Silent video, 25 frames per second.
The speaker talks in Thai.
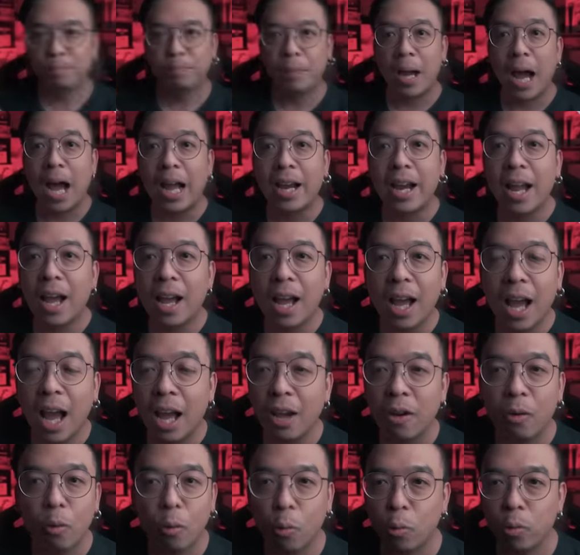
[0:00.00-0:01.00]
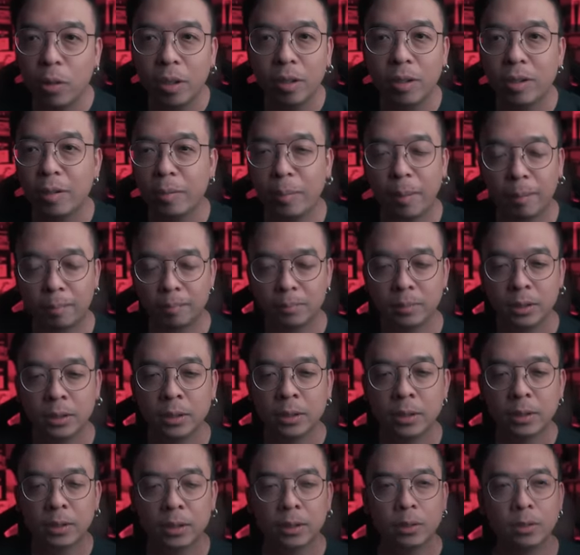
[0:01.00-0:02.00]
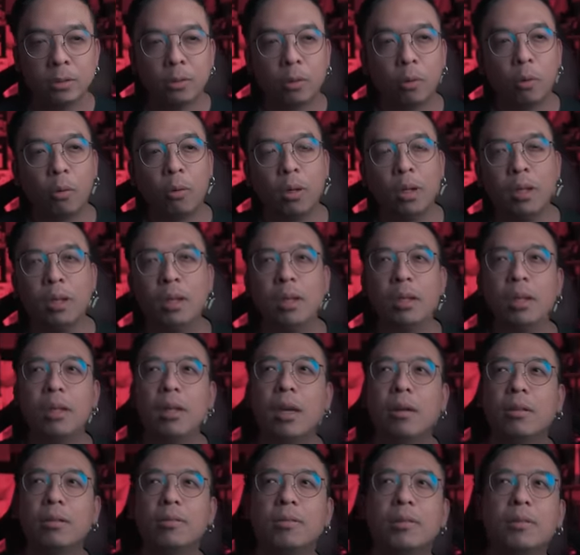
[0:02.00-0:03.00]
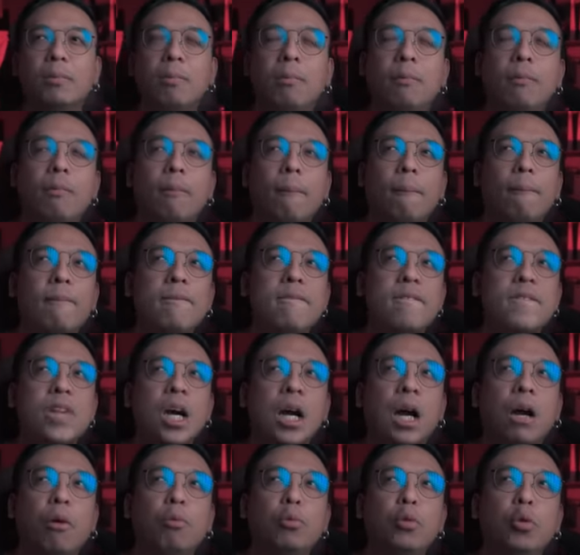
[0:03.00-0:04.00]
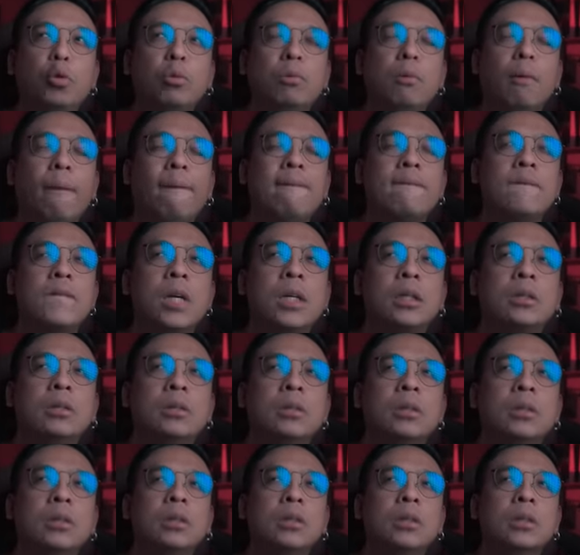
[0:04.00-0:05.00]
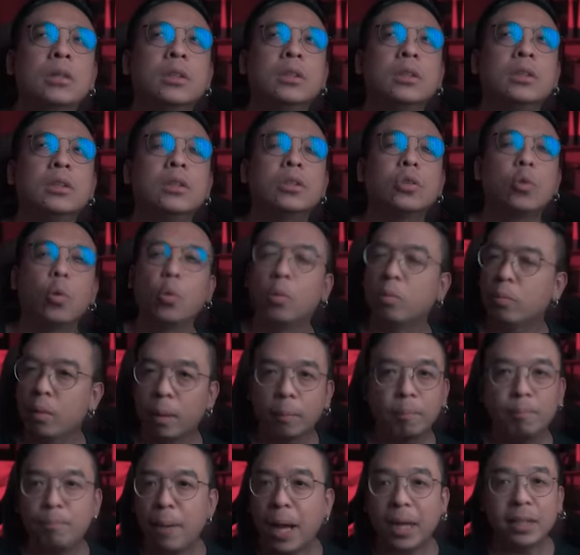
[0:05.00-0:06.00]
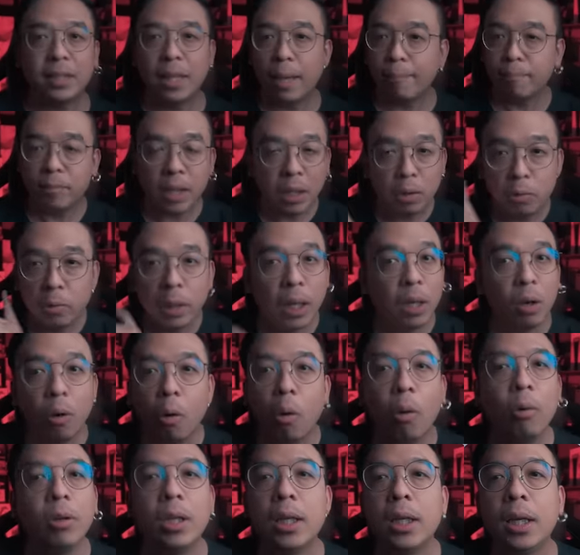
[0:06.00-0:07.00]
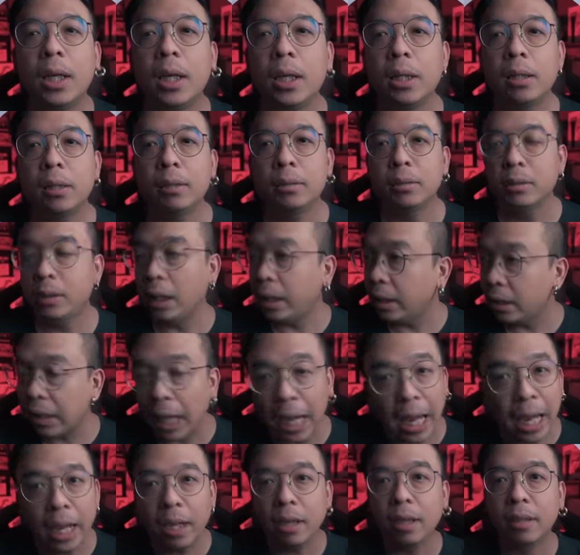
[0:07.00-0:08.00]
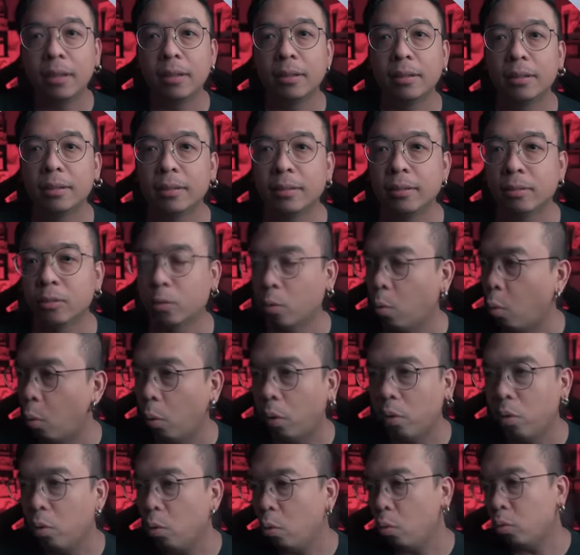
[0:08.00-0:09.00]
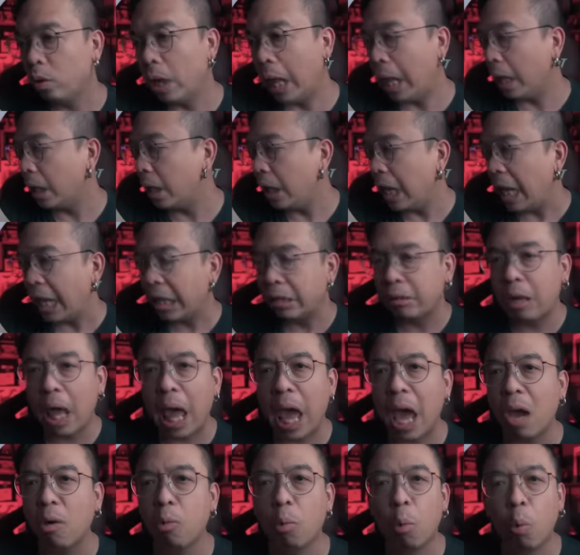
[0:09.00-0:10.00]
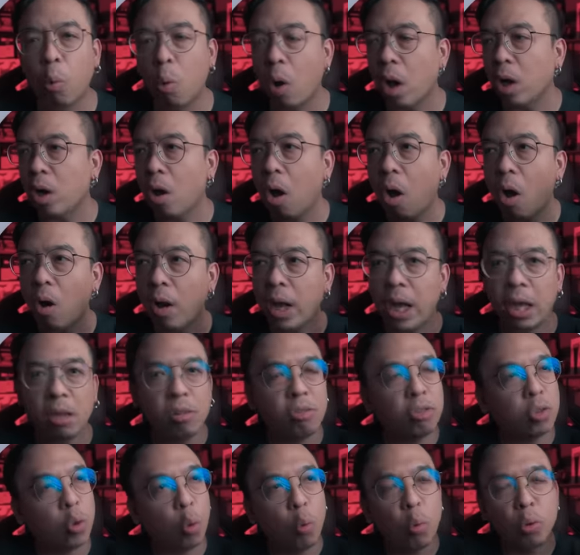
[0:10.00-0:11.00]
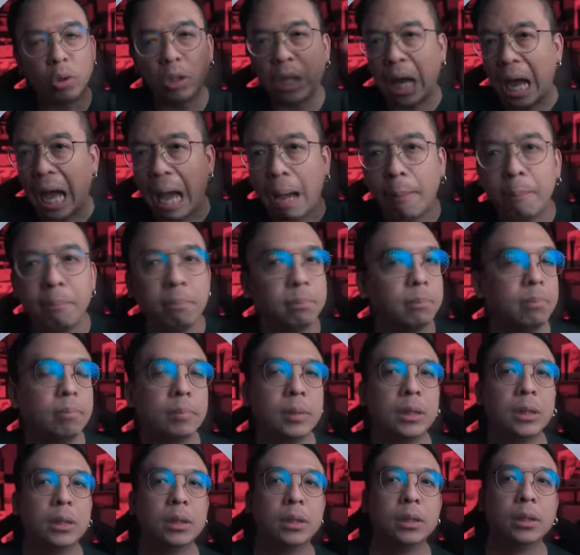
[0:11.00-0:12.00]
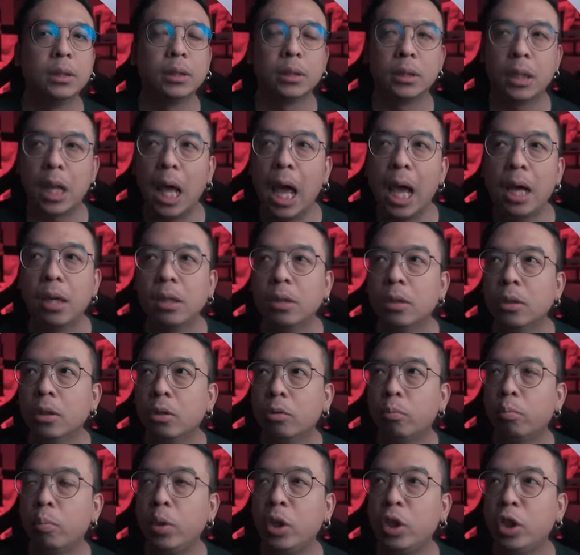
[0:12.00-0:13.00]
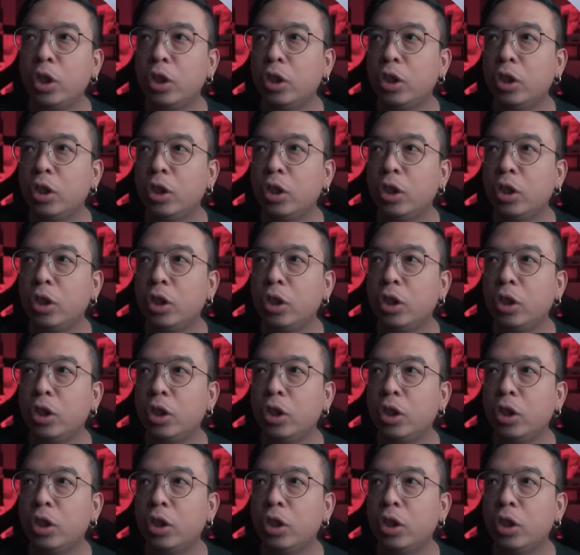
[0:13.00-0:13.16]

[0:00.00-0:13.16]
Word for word: ป้านั่งข้างกูนี่คือแบบโอ้ยขาวตูดตูดเหมือนปัดแทบติ้วในโรงเลย จริงๆโอ้ยลูกเด็กเล็กแดงหัวเลาะเห็นตูดขำนะ มี